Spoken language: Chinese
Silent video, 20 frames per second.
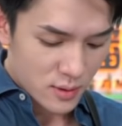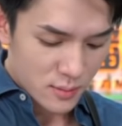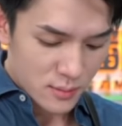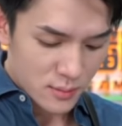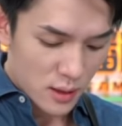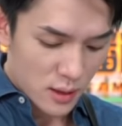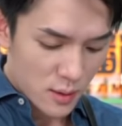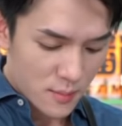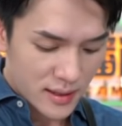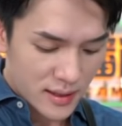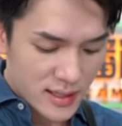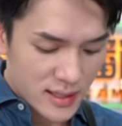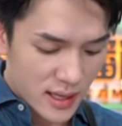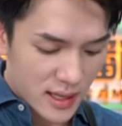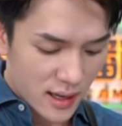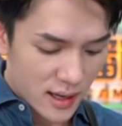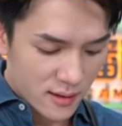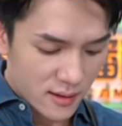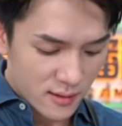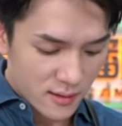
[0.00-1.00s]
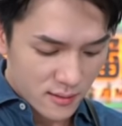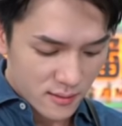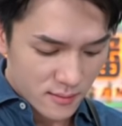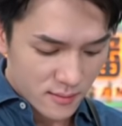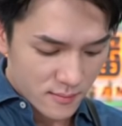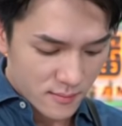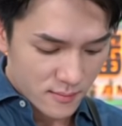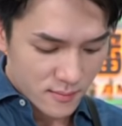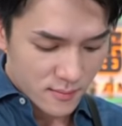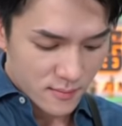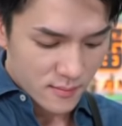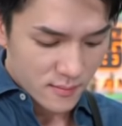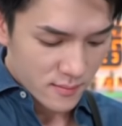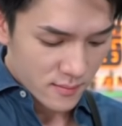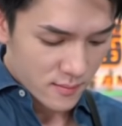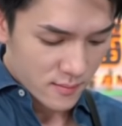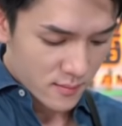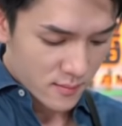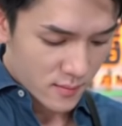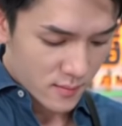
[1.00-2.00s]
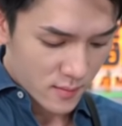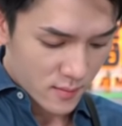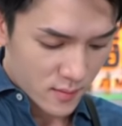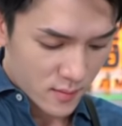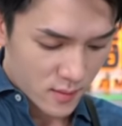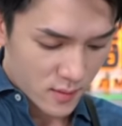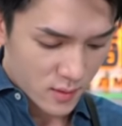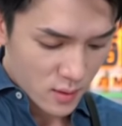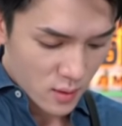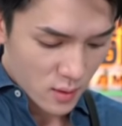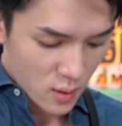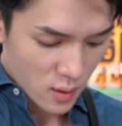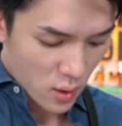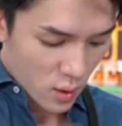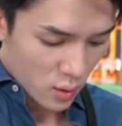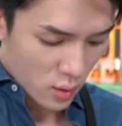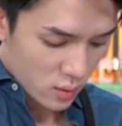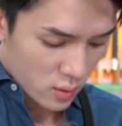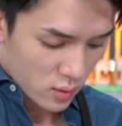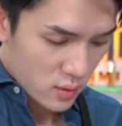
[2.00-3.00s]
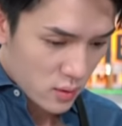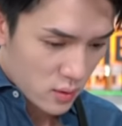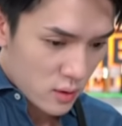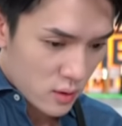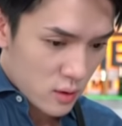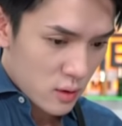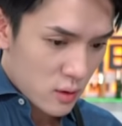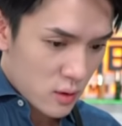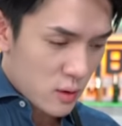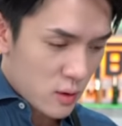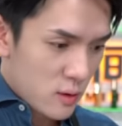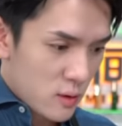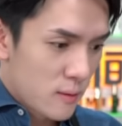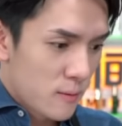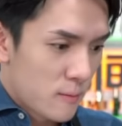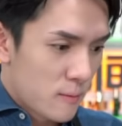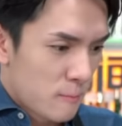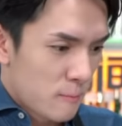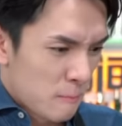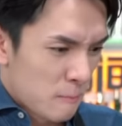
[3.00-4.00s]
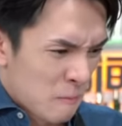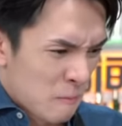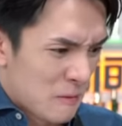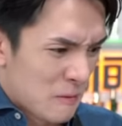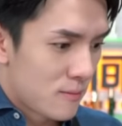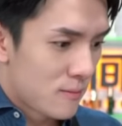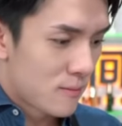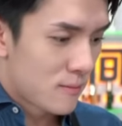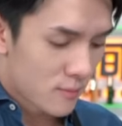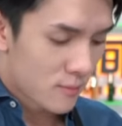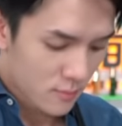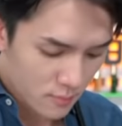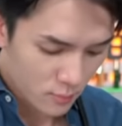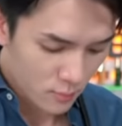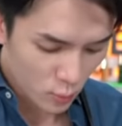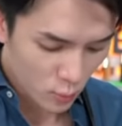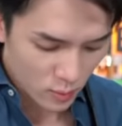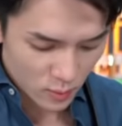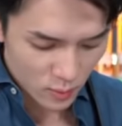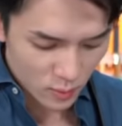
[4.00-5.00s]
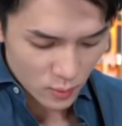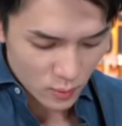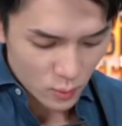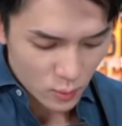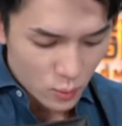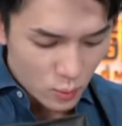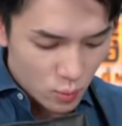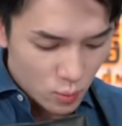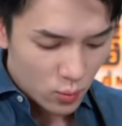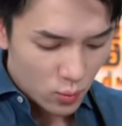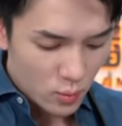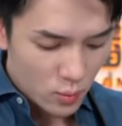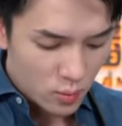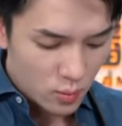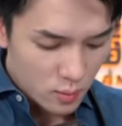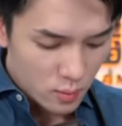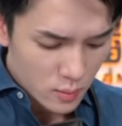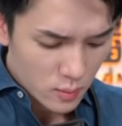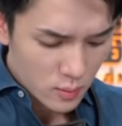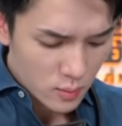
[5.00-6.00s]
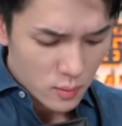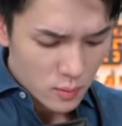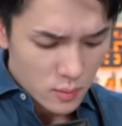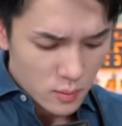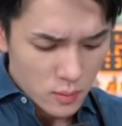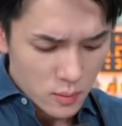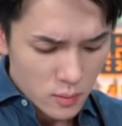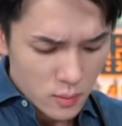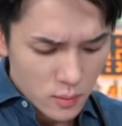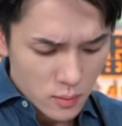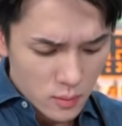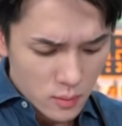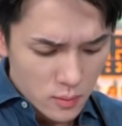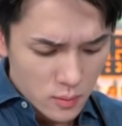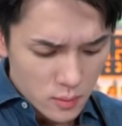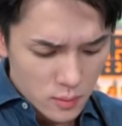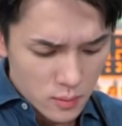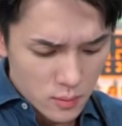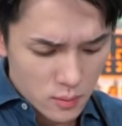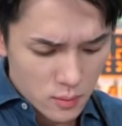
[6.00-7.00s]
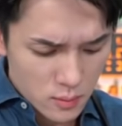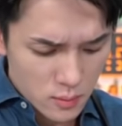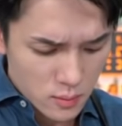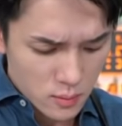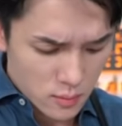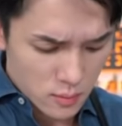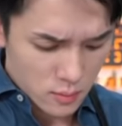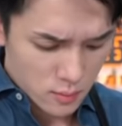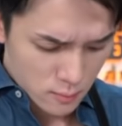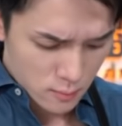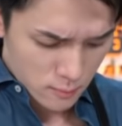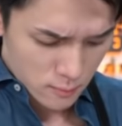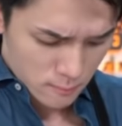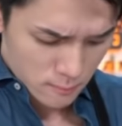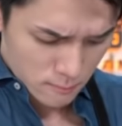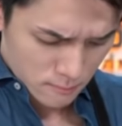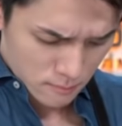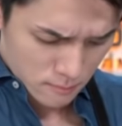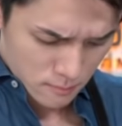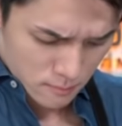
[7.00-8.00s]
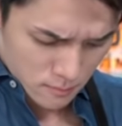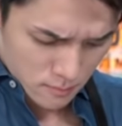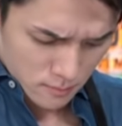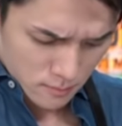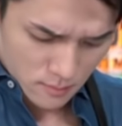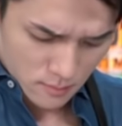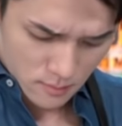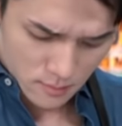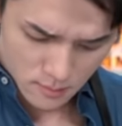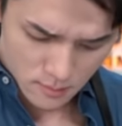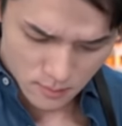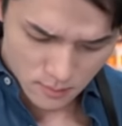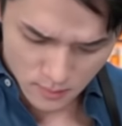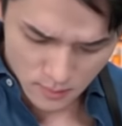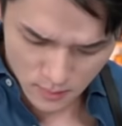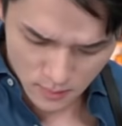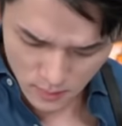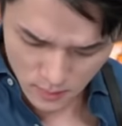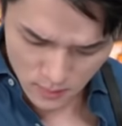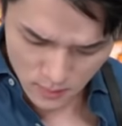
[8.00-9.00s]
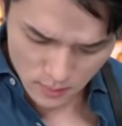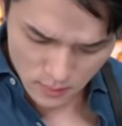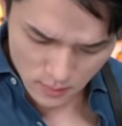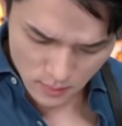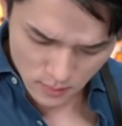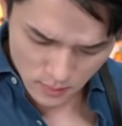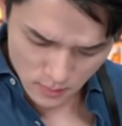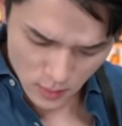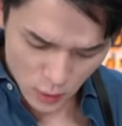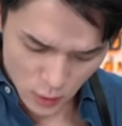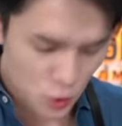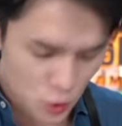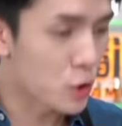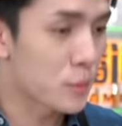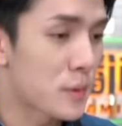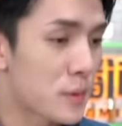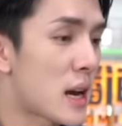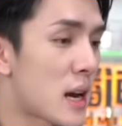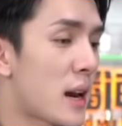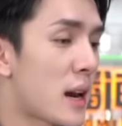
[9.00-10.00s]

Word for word: 什么叫做赔钱？弄坏啊。哦，哦，干嘛？哎，不要不要不要硬掰，我真的很害怕，蛮贵的，取